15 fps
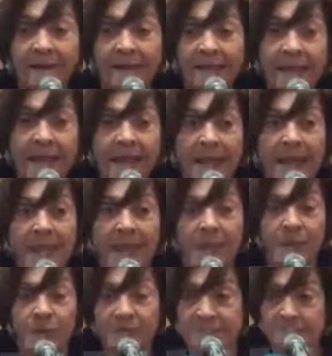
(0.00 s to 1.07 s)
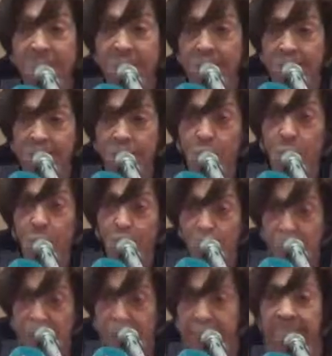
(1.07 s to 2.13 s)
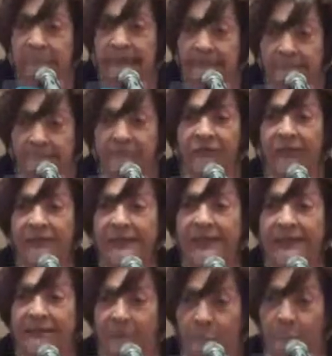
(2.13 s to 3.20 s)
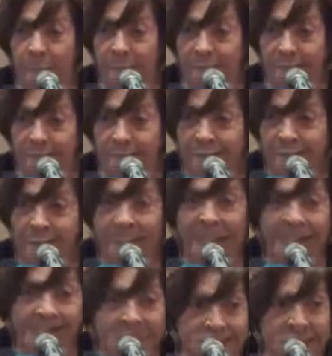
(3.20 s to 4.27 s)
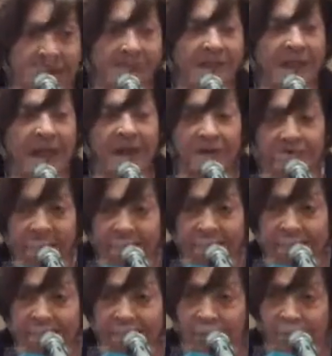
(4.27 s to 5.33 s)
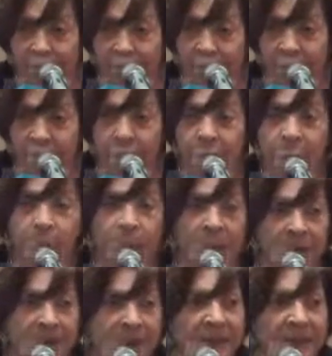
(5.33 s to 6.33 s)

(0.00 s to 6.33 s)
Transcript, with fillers: احنا بنبص نلاقي الكل ابتدى يعرف يعني ايه دعوه العدد اللي بيعرف يعني ايه دعوه واللي